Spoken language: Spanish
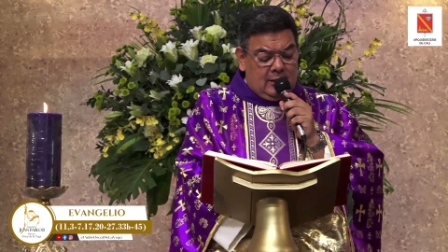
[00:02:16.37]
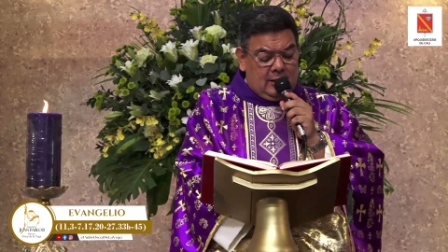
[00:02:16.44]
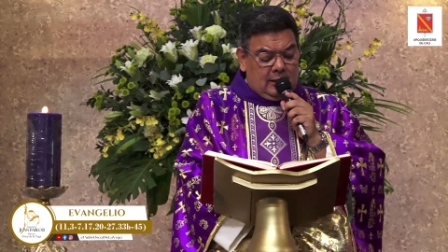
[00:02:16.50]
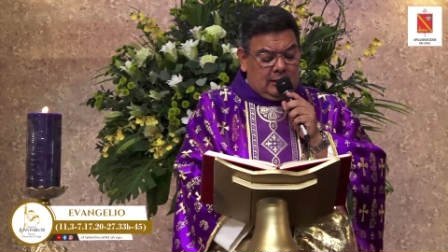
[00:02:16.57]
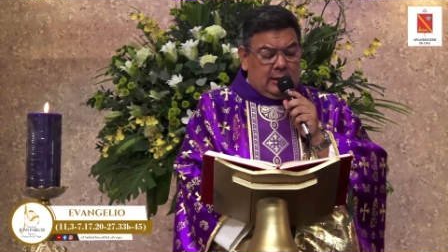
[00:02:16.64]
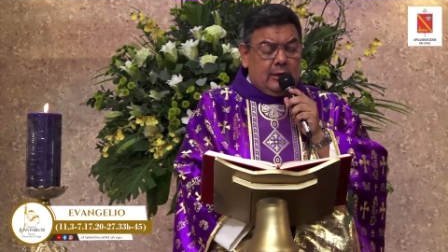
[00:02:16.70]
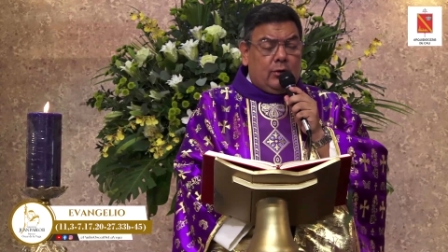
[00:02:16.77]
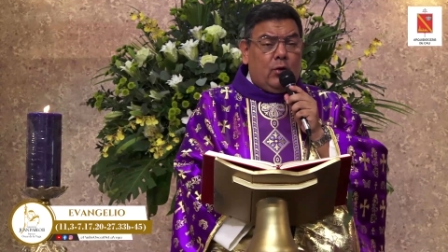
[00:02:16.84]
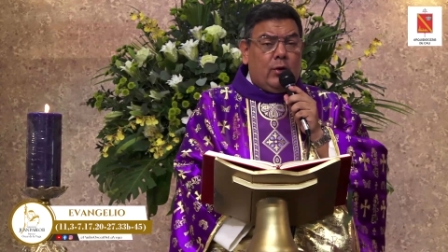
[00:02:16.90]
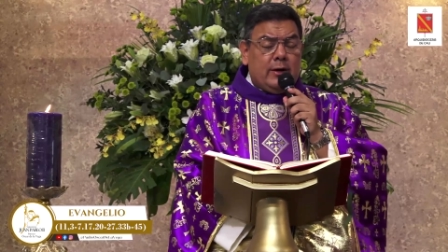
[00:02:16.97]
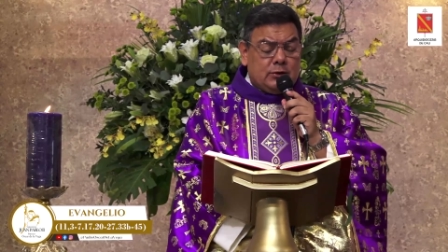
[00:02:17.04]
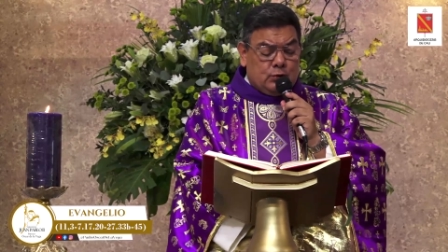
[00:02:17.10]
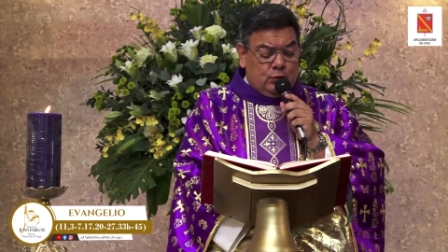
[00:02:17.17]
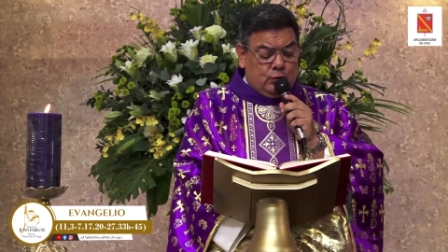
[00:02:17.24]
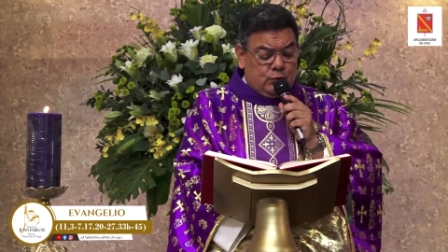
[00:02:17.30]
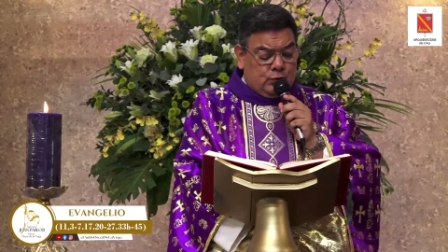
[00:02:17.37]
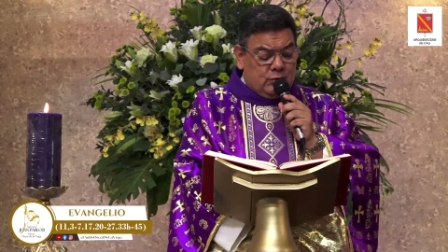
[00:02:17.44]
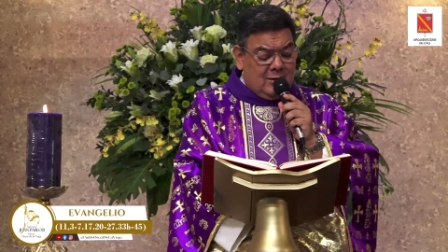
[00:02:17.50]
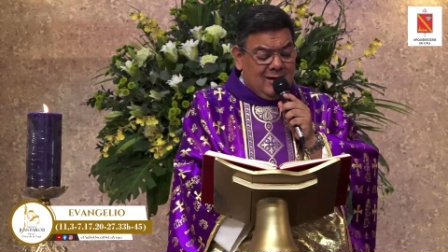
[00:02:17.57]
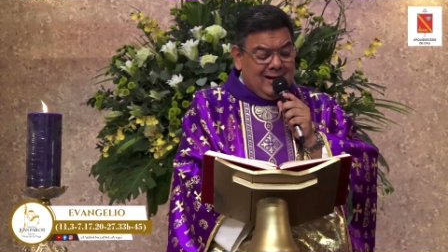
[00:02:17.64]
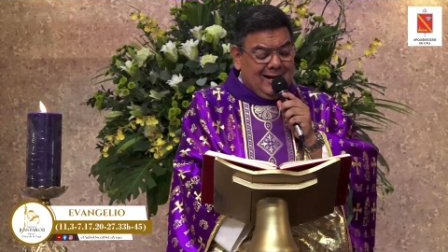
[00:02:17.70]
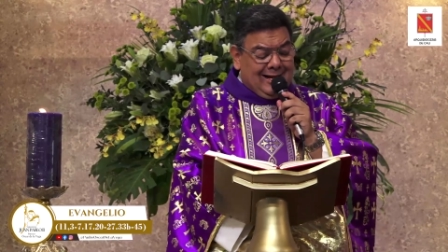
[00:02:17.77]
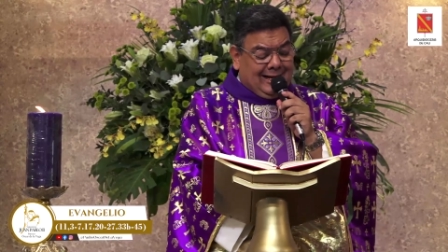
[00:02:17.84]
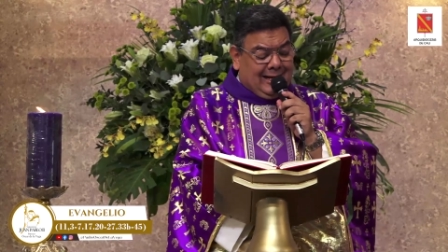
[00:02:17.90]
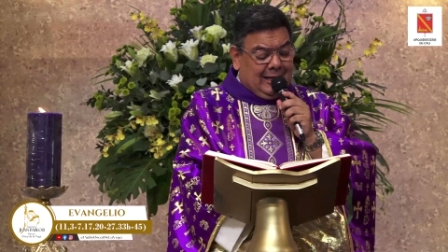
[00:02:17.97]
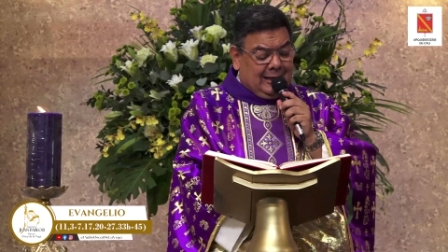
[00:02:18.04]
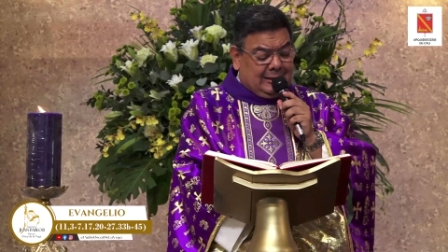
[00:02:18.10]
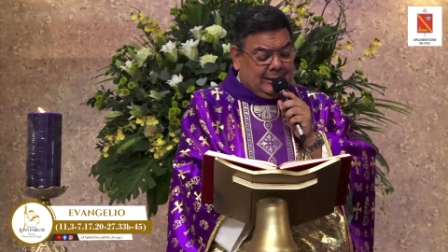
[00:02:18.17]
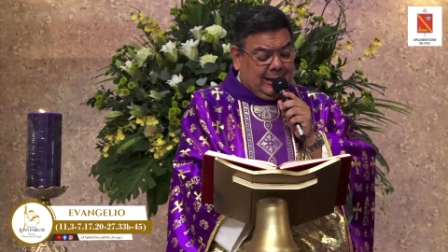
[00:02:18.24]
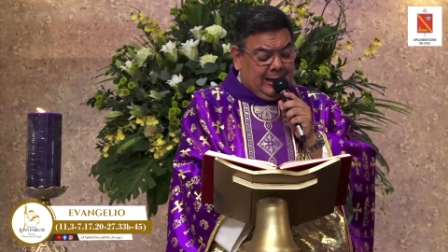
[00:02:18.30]
Dijo Jesús,
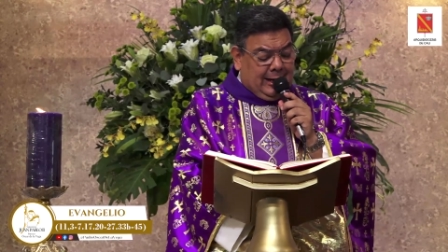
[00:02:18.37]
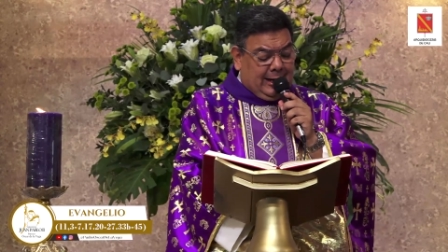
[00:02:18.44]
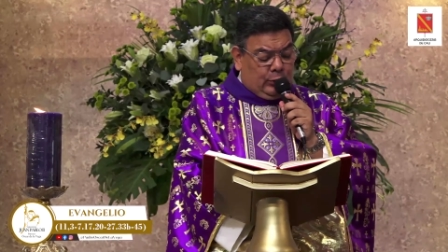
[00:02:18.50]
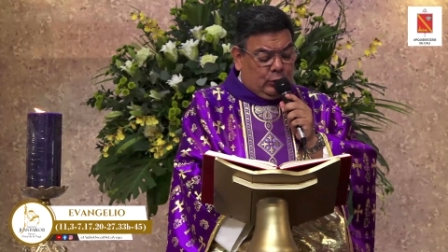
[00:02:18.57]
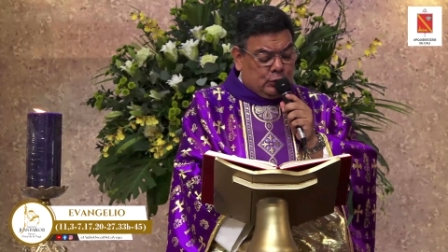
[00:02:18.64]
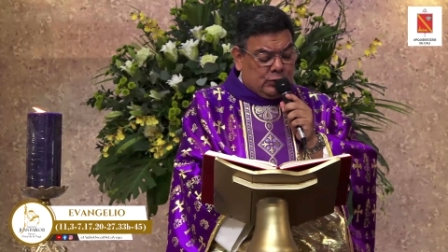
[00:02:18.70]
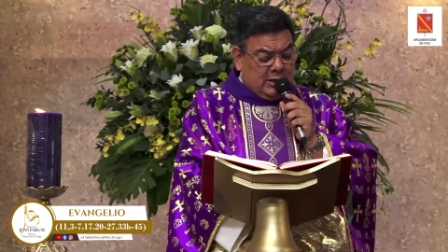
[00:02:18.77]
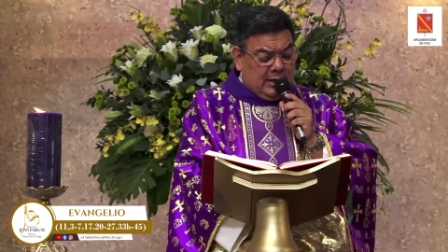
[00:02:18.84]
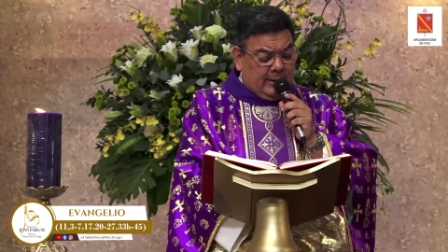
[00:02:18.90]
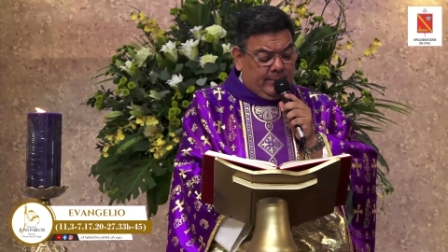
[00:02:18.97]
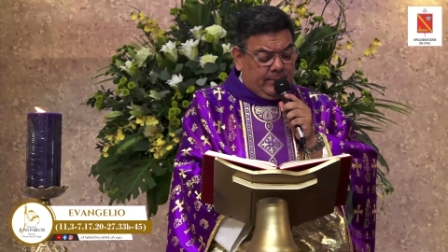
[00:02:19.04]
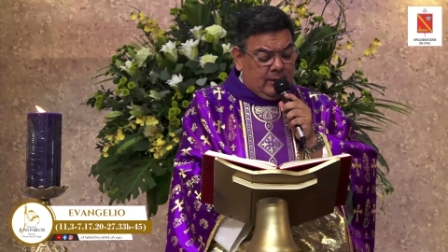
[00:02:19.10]
quiten la losa.